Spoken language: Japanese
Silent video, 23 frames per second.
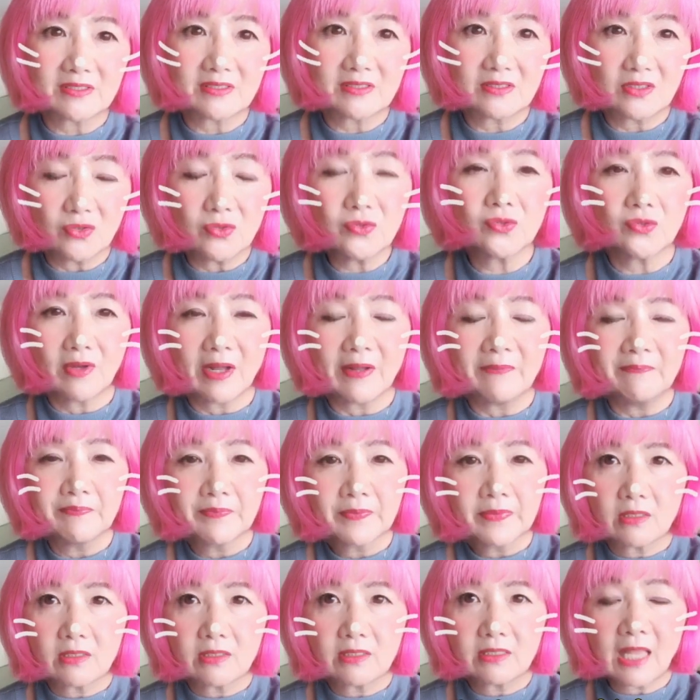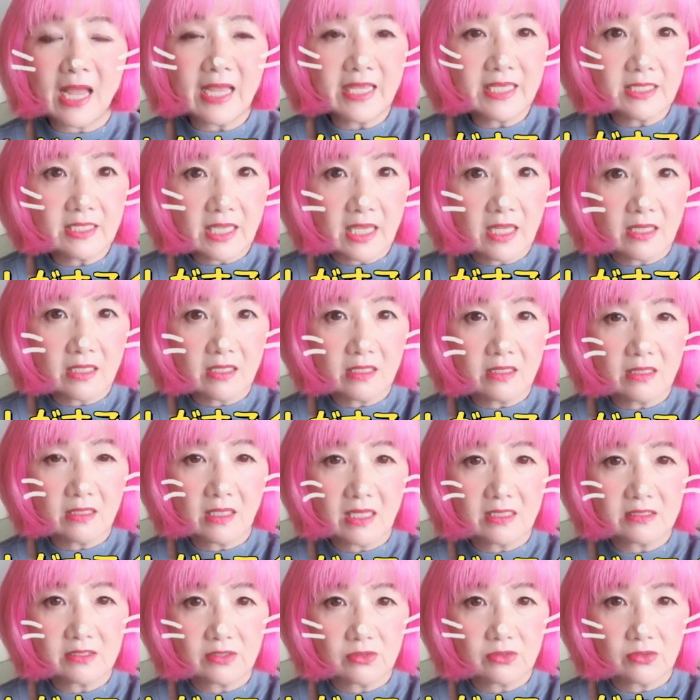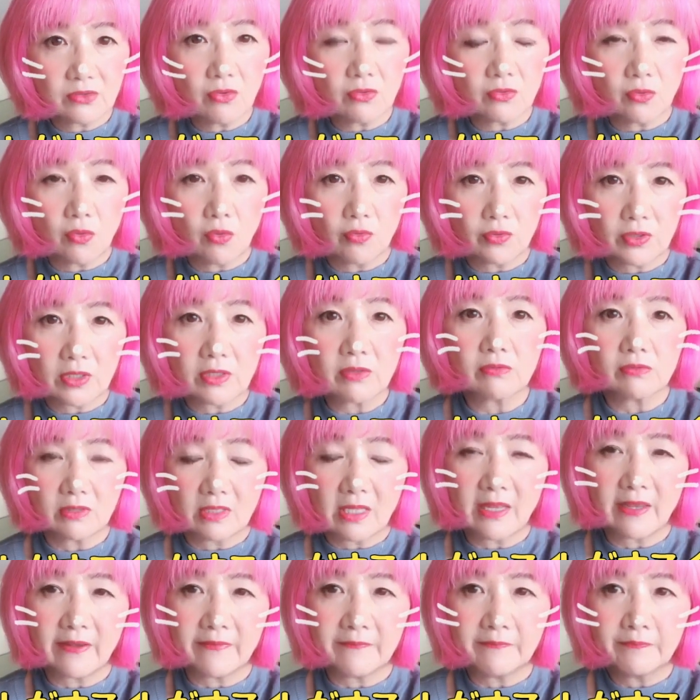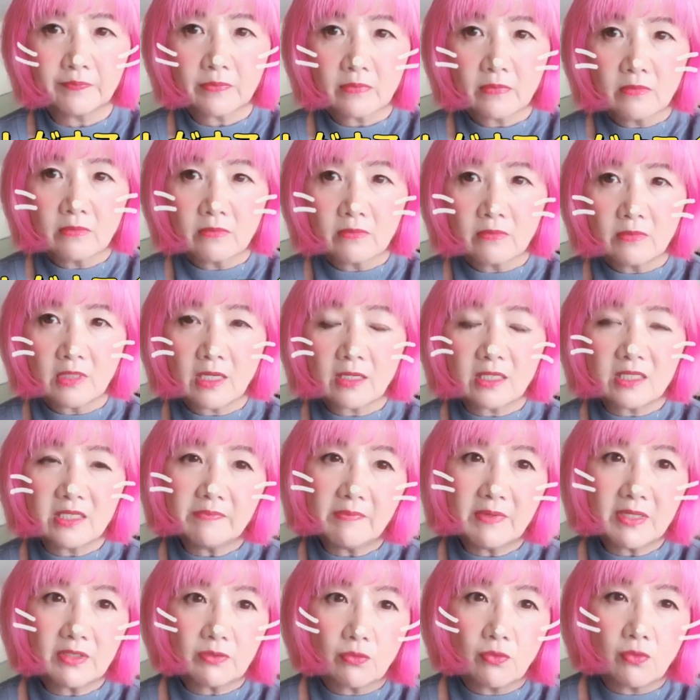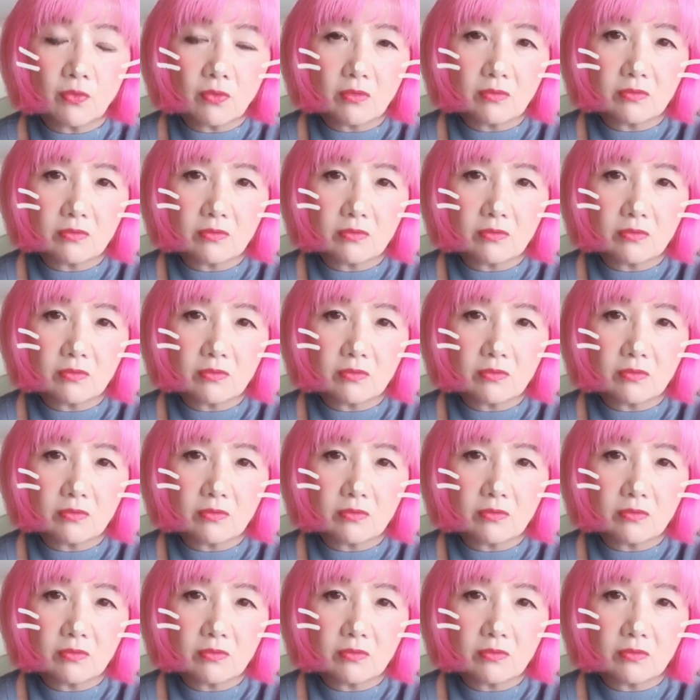というのは体験がすごく大きくてなんか今の